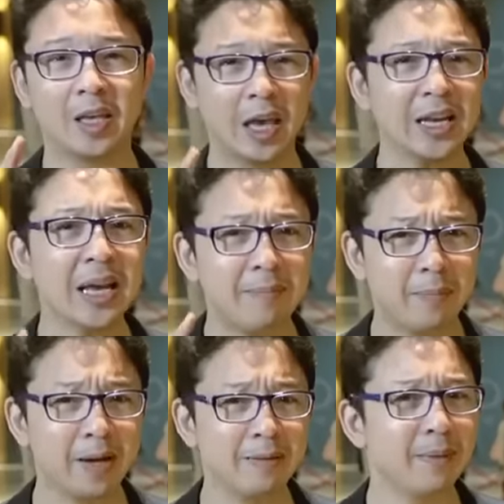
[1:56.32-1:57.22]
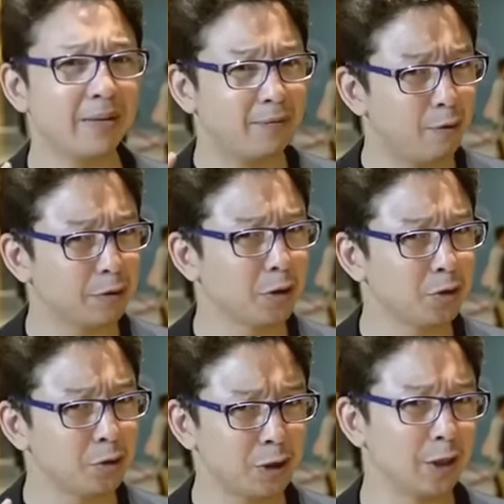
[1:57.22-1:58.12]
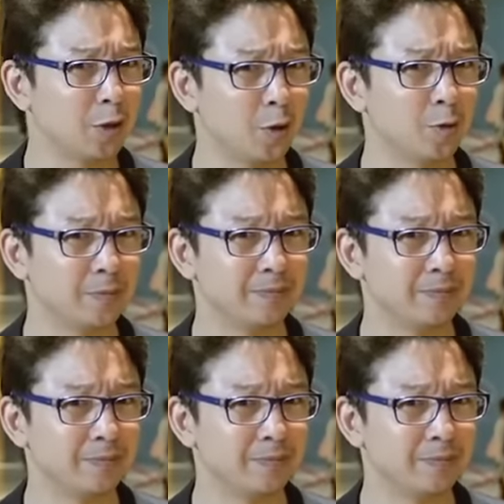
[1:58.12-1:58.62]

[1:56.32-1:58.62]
Can I bring my voter's receipt home?